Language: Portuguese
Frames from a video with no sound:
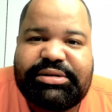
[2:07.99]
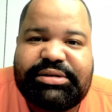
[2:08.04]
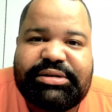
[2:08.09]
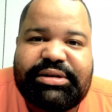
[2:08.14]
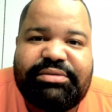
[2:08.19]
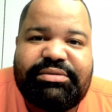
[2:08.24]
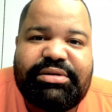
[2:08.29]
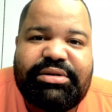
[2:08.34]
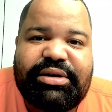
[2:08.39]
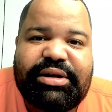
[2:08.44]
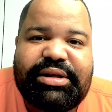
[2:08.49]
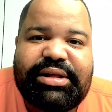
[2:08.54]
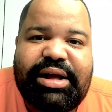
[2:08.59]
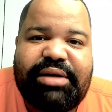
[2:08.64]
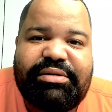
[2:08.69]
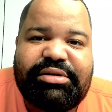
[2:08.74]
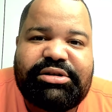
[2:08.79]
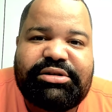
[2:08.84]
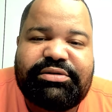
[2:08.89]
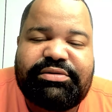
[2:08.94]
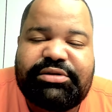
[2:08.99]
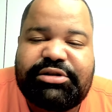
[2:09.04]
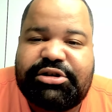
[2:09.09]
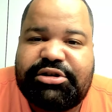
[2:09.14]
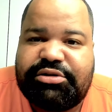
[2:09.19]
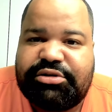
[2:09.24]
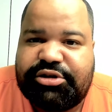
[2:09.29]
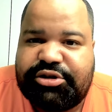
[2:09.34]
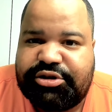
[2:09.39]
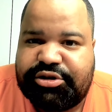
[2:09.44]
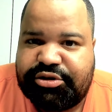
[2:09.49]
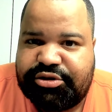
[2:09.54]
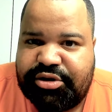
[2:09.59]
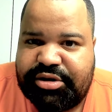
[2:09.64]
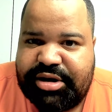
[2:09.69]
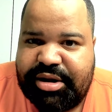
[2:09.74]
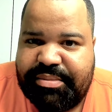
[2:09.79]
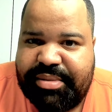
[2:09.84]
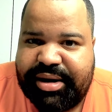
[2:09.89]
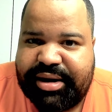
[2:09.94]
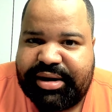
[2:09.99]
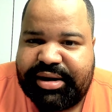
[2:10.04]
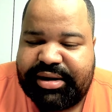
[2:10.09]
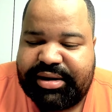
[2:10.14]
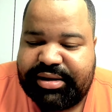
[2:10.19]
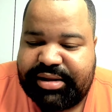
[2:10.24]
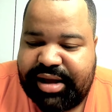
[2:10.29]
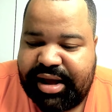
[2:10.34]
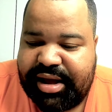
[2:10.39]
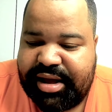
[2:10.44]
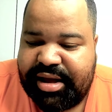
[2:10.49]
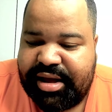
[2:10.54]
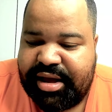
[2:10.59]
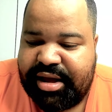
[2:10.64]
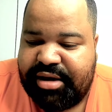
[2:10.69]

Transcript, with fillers: Se inscreva no canal, ative o sininho, deixa o joinha bacana.